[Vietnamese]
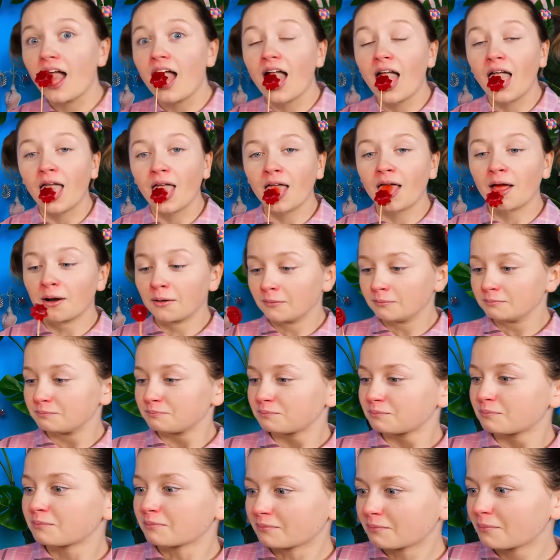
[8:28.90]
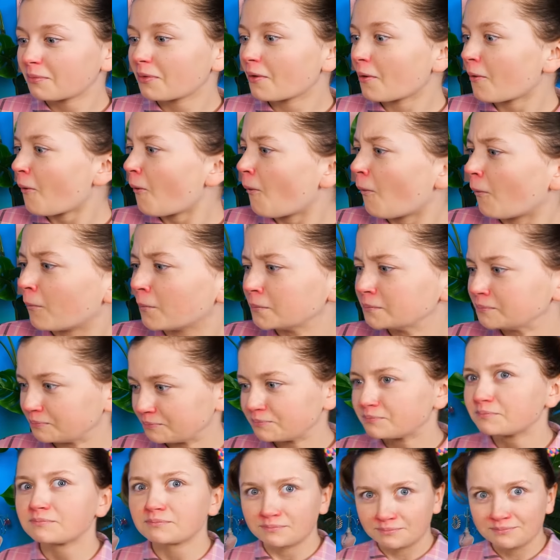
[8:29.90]
ngon quá đi.
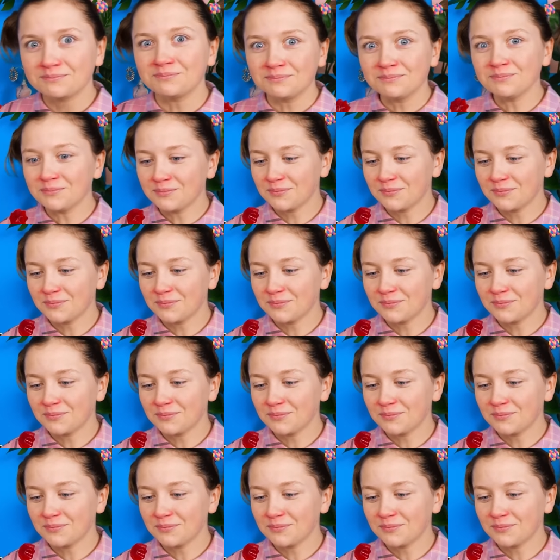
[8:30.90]
Kẹo